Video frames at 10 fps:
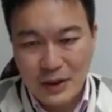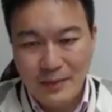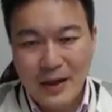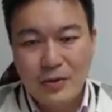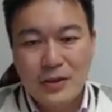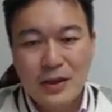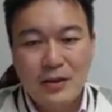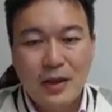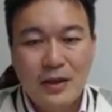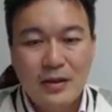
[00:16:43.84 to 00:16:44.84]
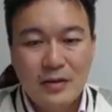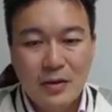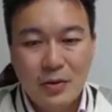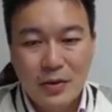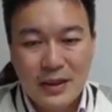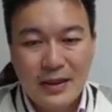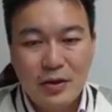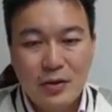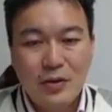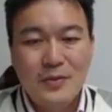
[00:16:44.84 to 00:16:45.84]
落在把口这一段，而是落
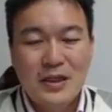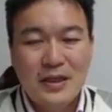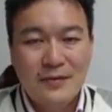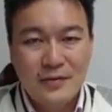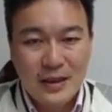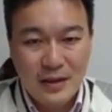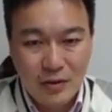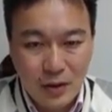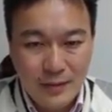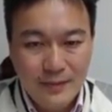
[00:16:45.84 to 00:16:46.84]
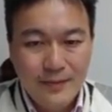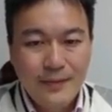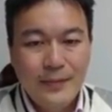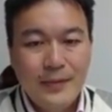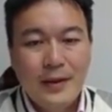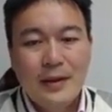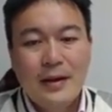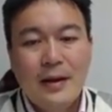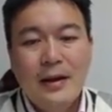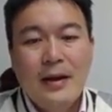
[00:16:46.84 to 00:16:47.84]
在全断面项目这一段。
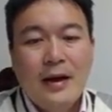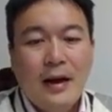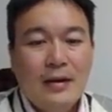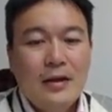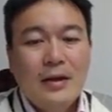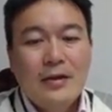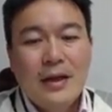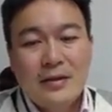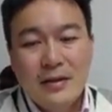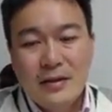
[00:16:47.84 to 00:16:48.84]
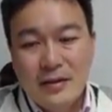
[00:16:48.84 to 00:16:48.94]
好，那这